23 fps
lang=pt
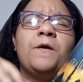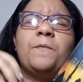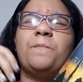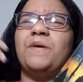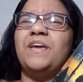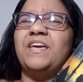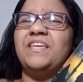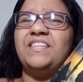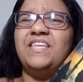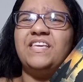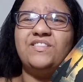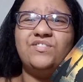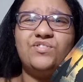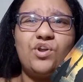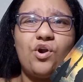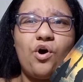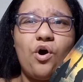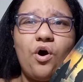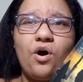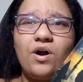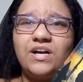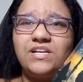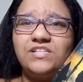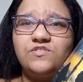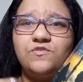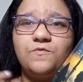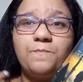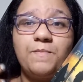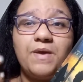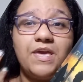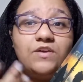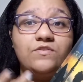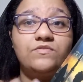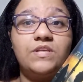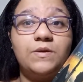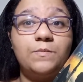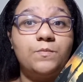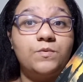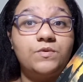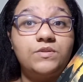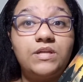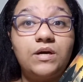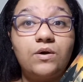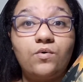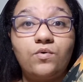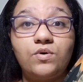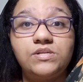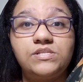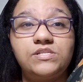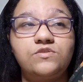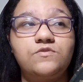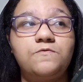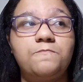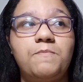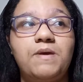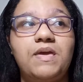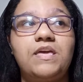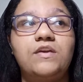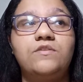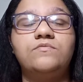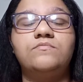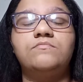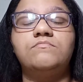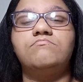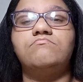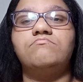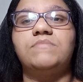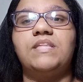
porque tem drogas no meio, tem muita coisa no meio